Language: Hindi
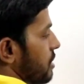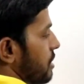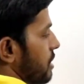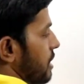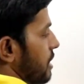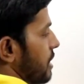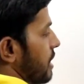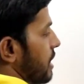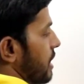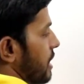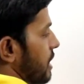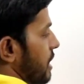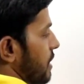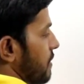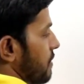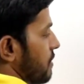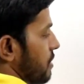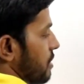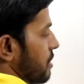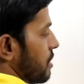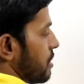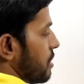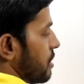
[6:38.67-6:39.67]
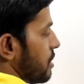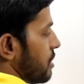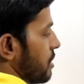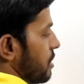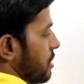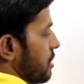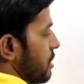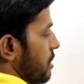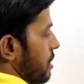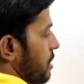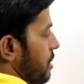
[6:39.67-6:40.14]
ये निगेटिव
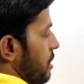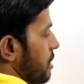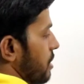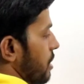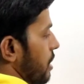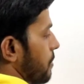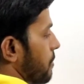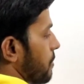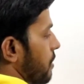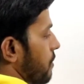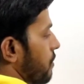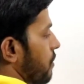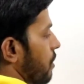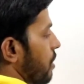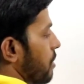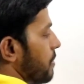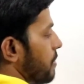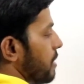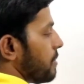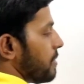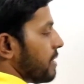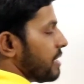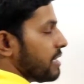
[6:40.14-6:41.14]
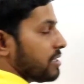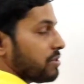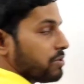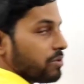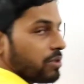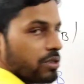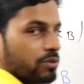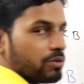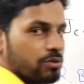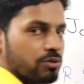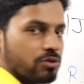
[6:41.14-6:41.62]
ये आपका फॉरवर्ड बायस
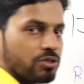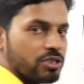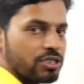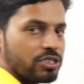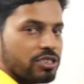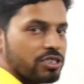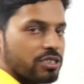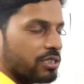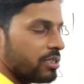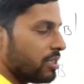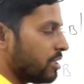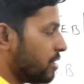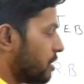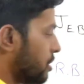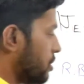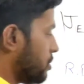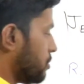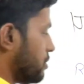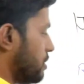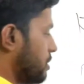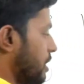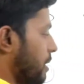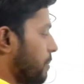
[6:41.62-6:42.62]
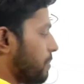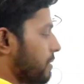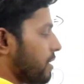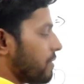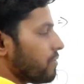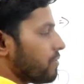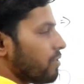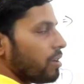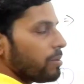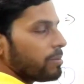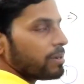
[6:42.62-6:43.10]
हो गया दोनों जंक्शन तो ये आपके
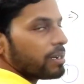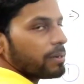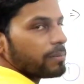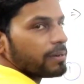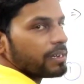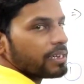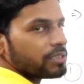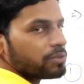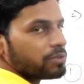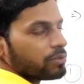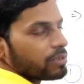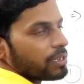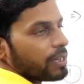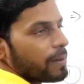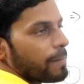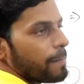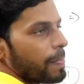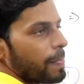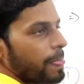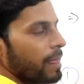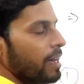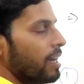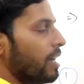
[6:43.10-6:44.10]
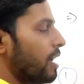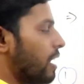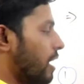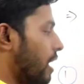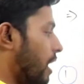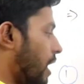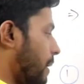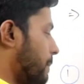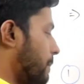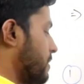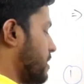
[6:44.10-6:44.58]
फॉरवर्ड बायस हो गया
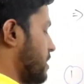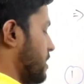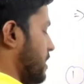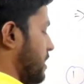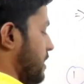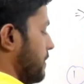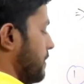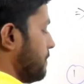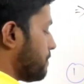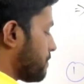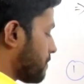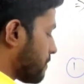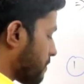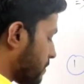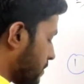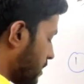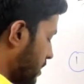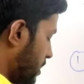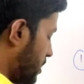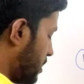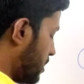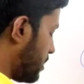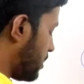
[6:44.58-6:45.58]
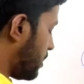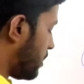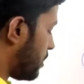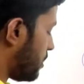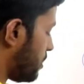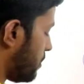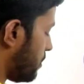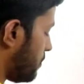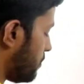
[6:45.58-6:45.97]
अब क्या है थर्ड